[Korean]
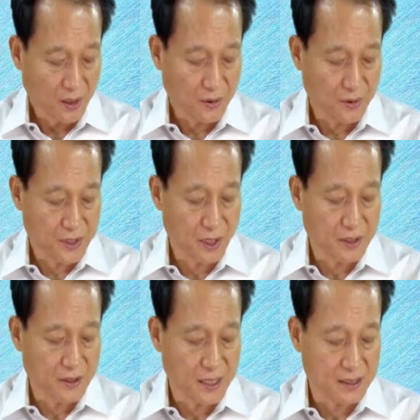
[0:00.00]
또
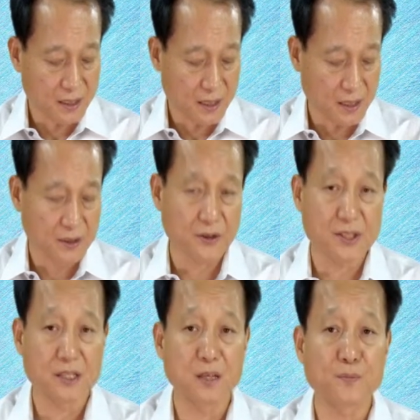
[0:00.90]
최저한세라는
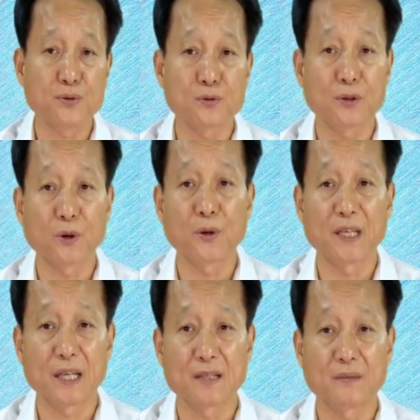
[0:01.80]
것이 7% 적용이
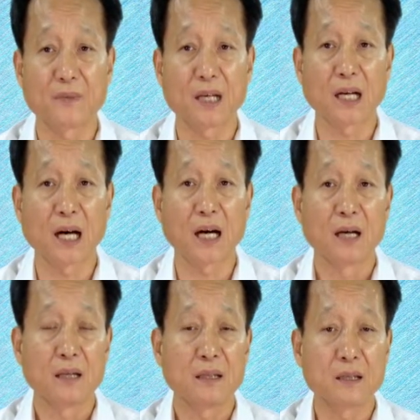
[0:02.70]
되지 않습니까?
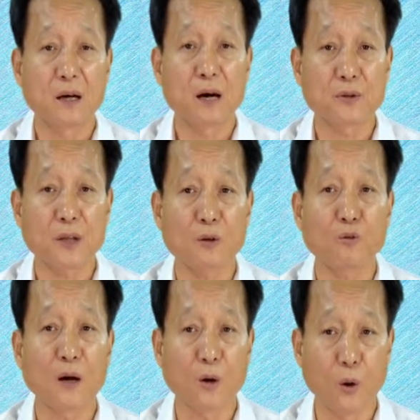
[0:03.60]
이거하고도
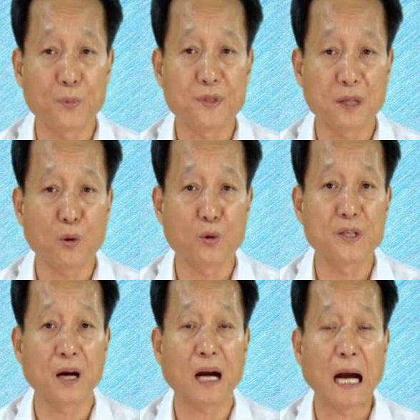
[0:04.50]
상관없이
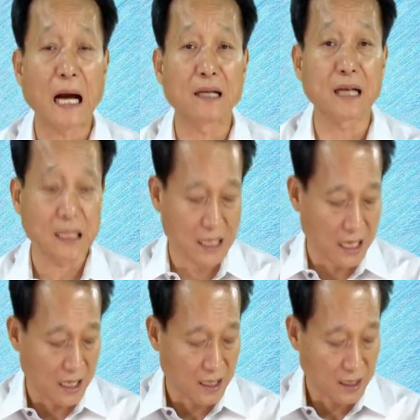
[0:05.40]
공제가
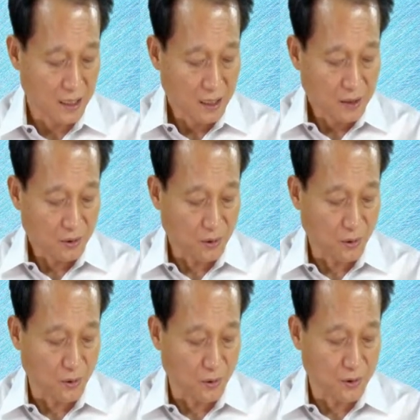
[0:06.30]
가능하다.
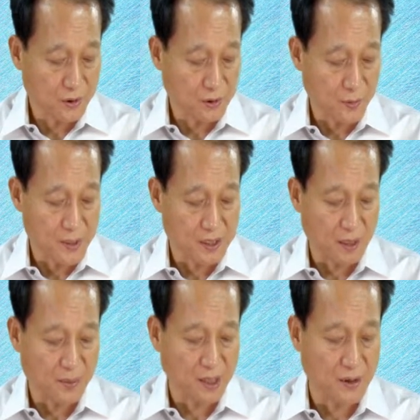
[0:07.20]
또 농어촌
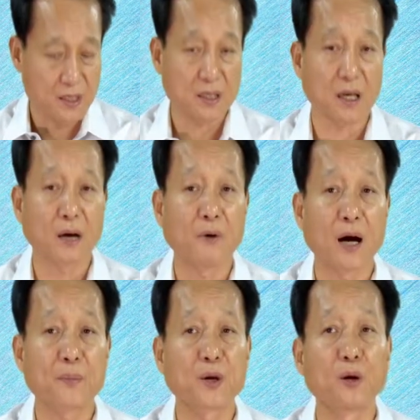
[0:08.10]
특별세
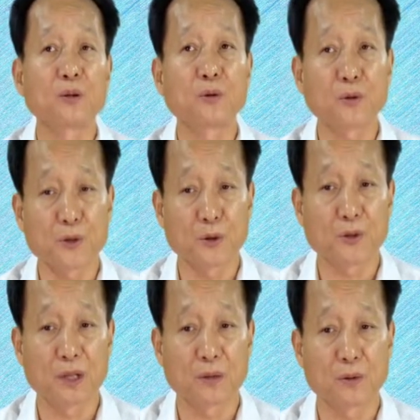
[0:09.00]
비과세와 별도로
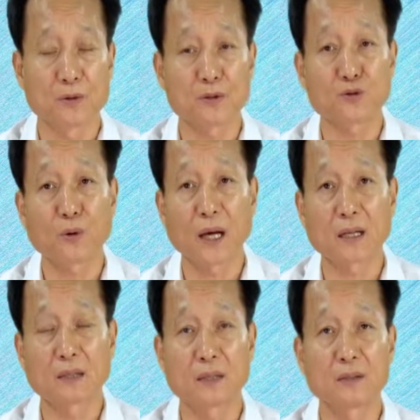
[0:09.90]
적용되는 또
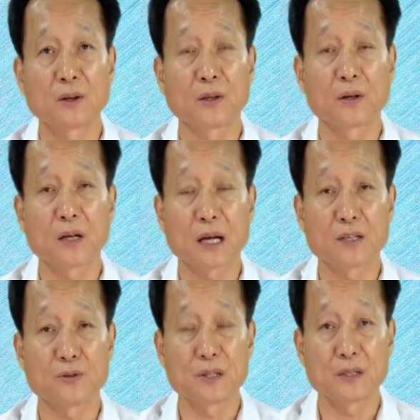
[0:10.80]
특수한 그런 성격을
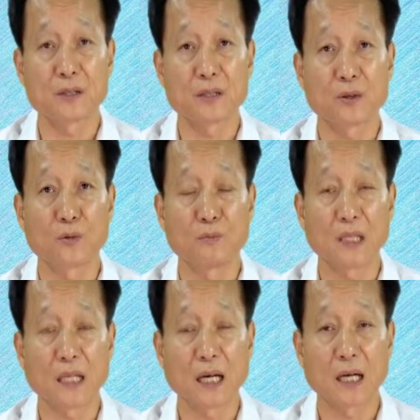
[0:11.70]
가지고 있는
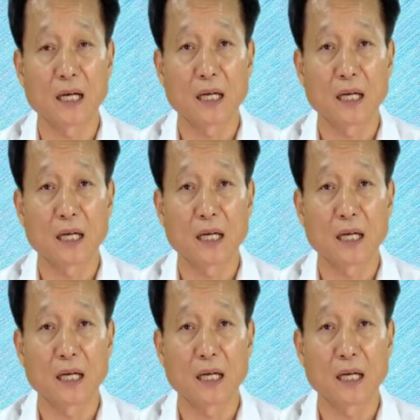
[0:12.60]
제도입니다.